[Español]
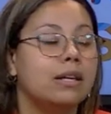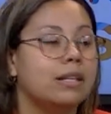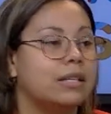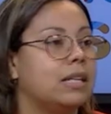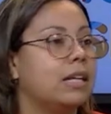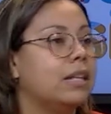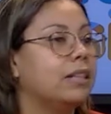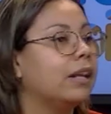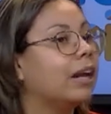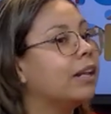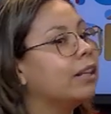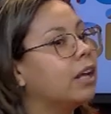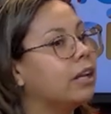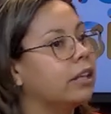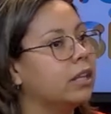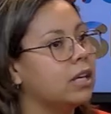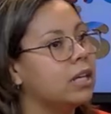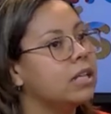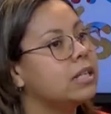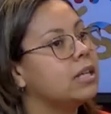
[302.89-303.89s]
así que
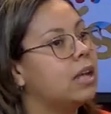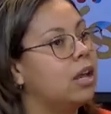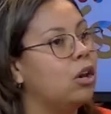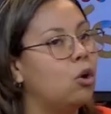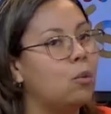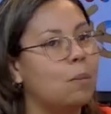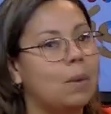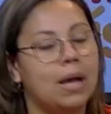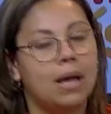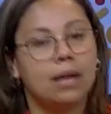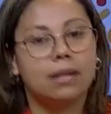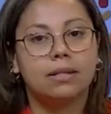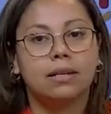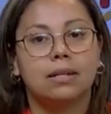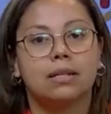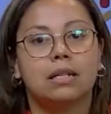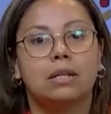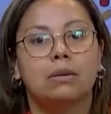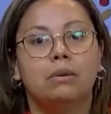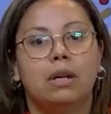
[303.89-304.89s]
tratar de que sea lo más
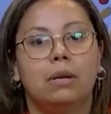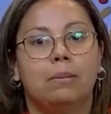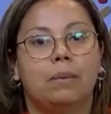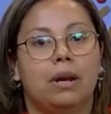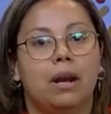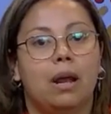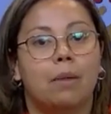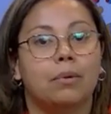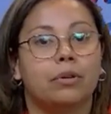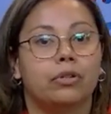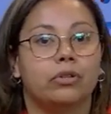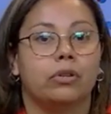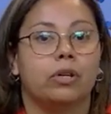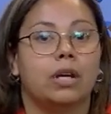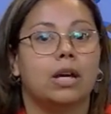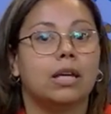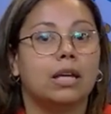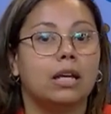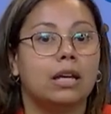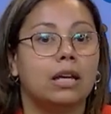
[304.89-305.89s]
accesible para las
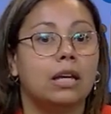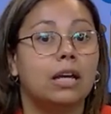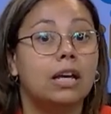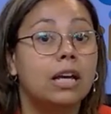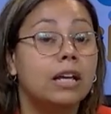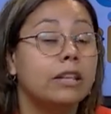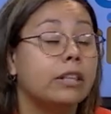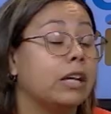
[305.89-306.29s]
personas que